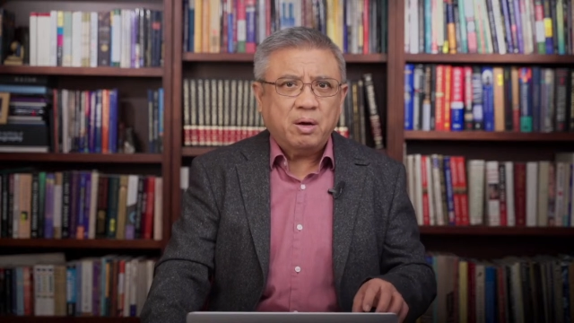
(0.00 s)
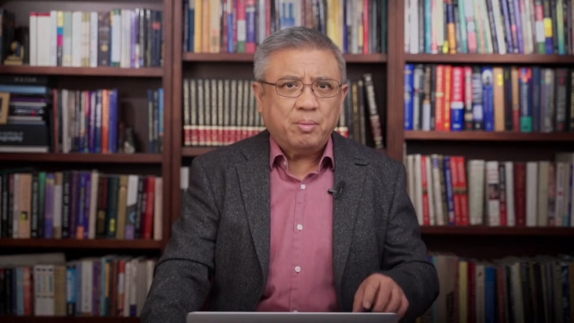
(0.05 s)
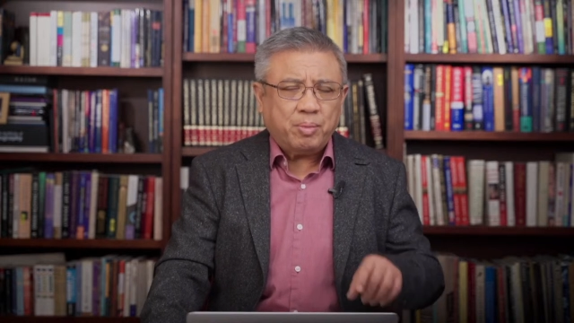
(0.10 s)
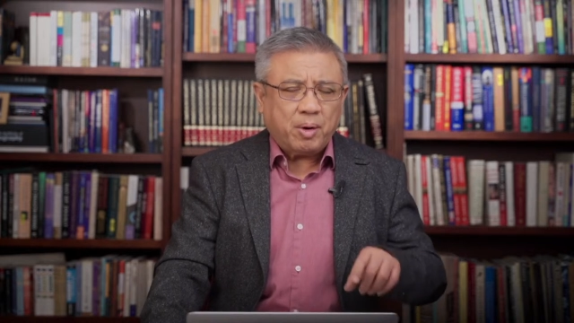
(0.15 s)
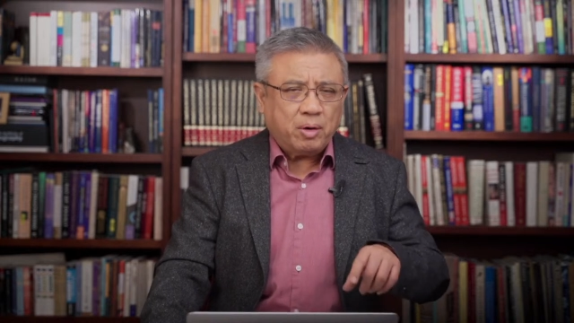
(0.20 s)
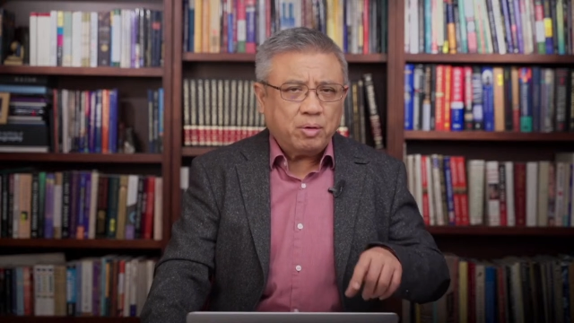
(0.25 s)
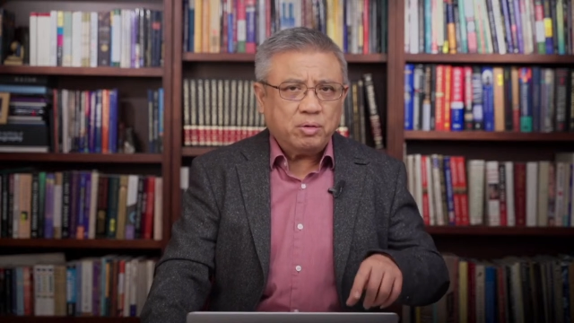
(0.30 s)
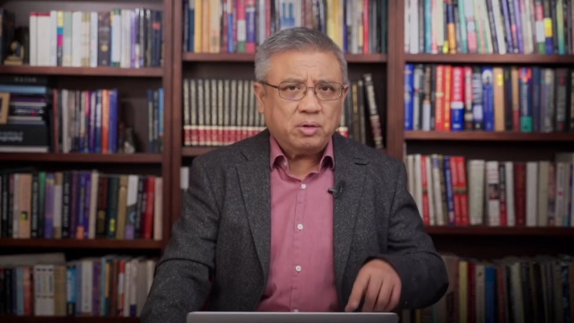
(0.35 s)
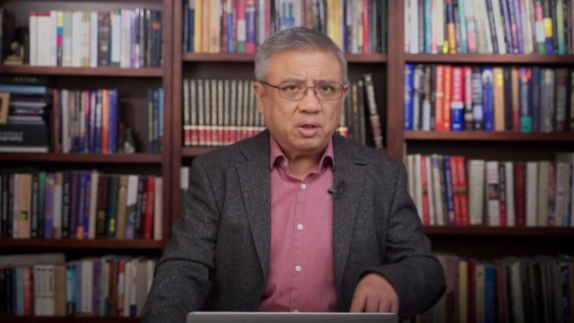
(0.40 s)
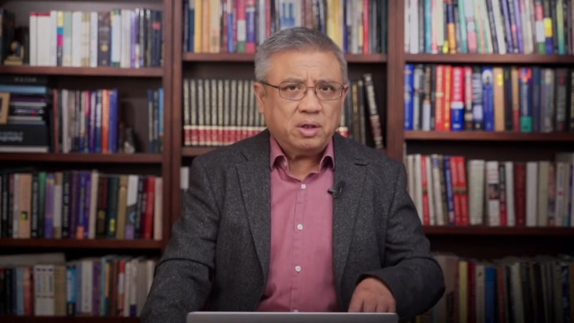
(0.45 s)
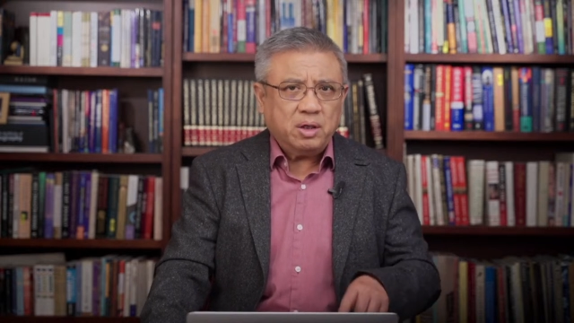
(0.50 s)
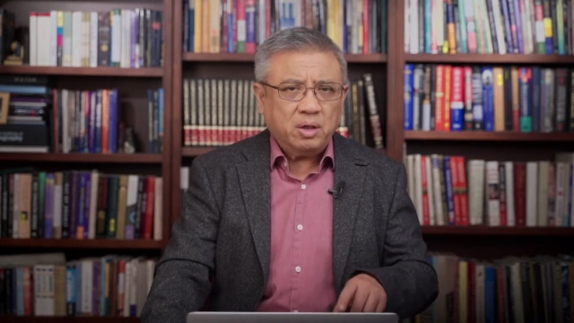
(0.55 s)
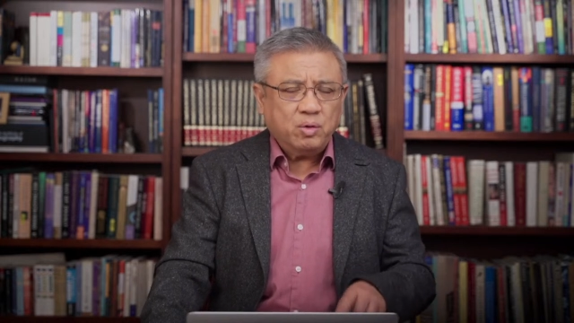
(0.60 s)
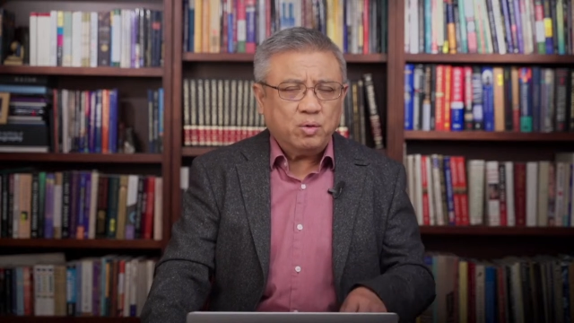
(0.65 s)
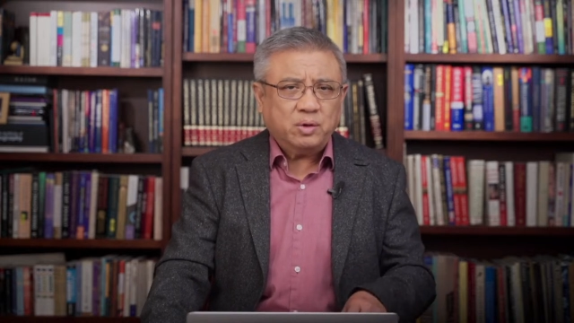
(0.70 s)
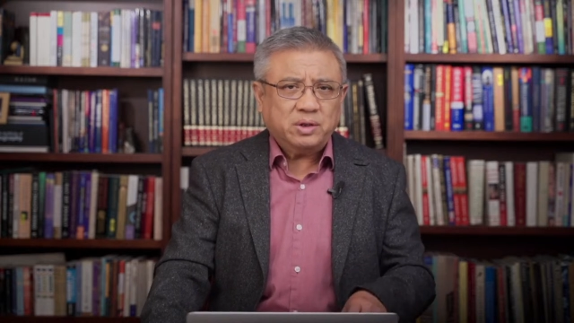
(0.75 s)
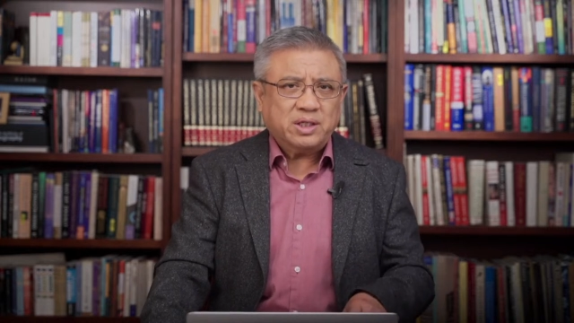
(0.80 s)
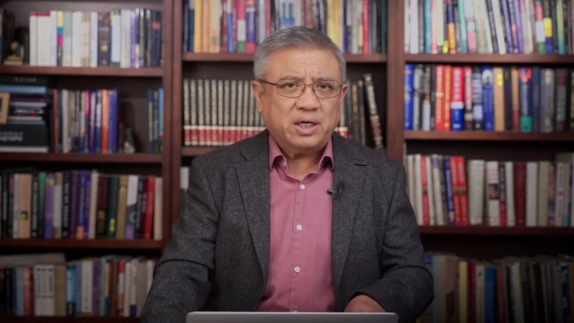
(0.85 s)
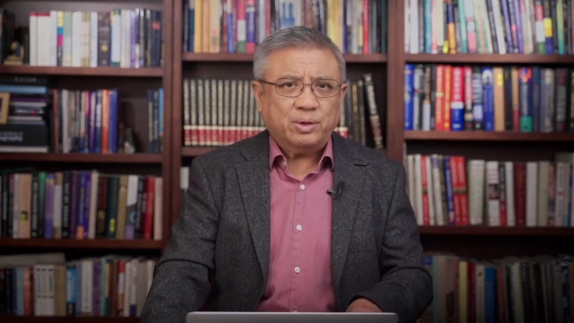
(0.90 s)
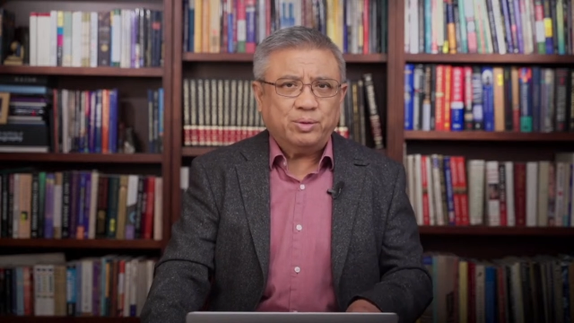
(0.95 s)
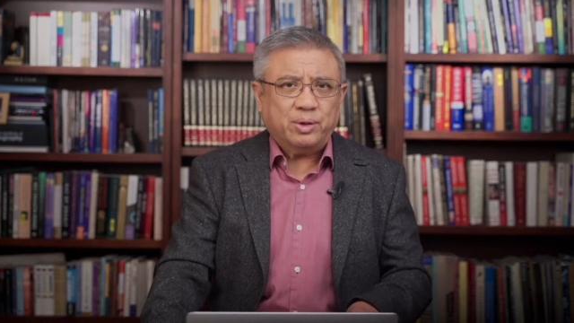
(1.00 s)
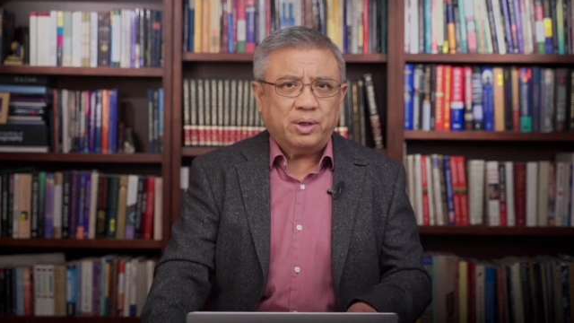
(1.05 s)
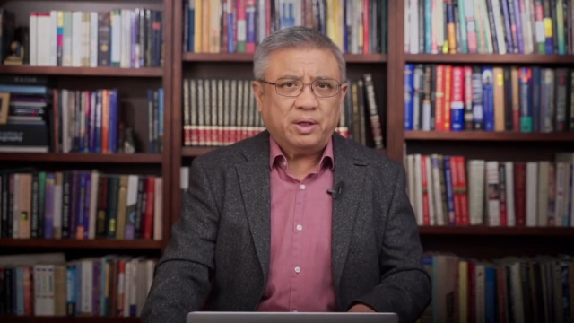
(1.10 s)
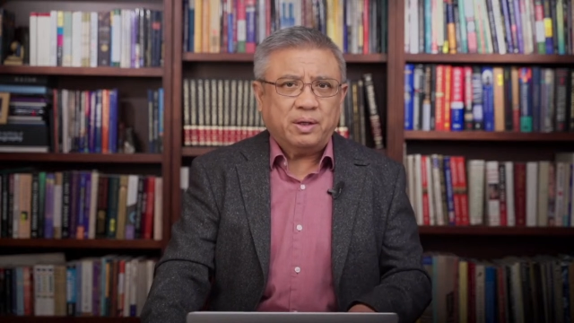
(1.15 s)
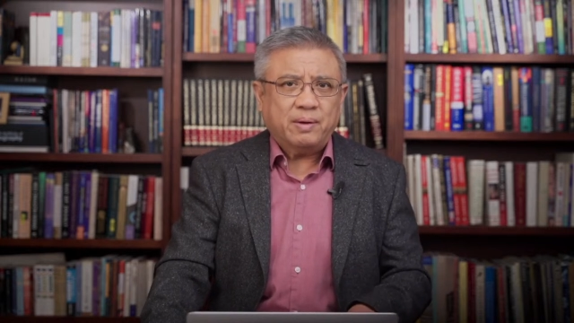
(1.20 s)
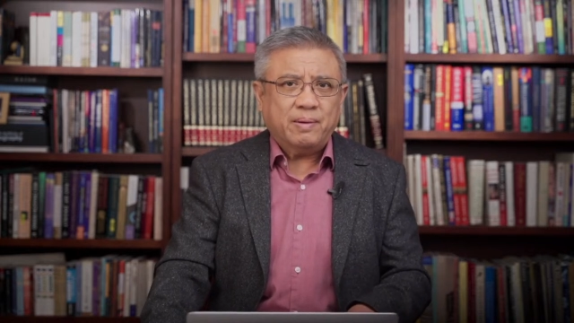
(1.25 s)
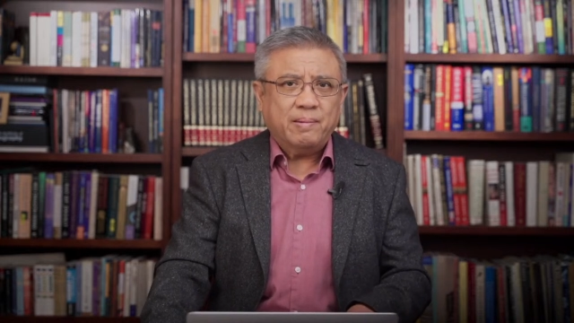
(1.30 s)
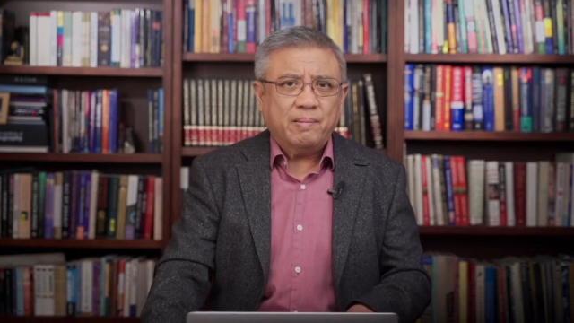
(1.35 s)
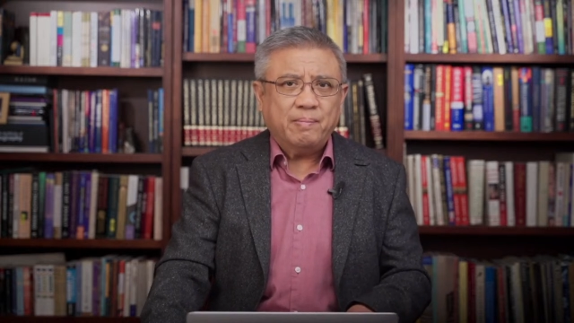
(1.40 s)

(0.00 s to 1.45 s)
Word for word: 包括俄国在内